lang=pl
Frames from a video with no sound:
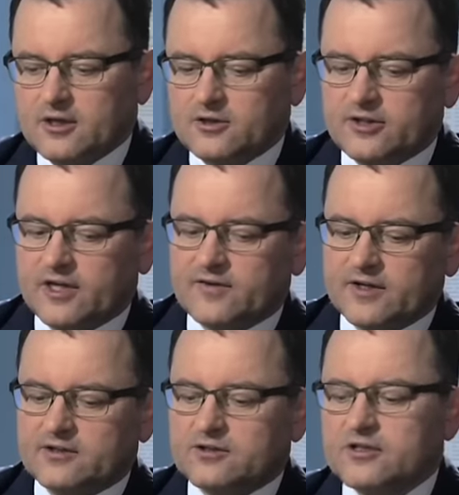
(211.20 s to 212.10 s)
No tak
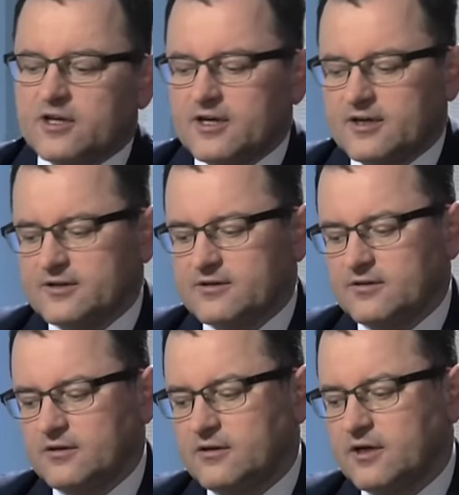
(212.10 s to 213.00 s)
faktycznie jest.
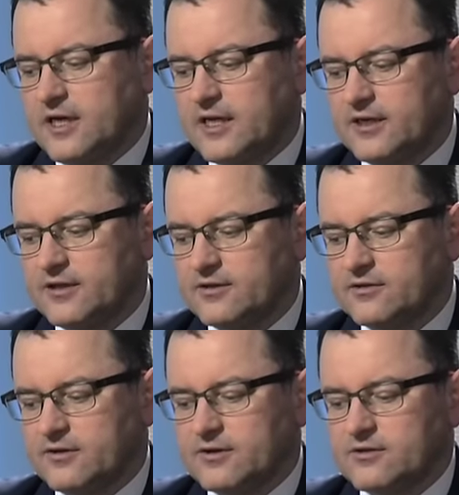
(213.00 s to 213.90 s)
To,
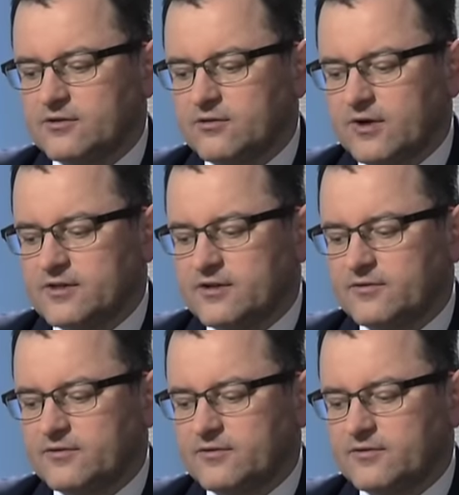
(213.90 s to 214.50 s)
to jest sytuacja,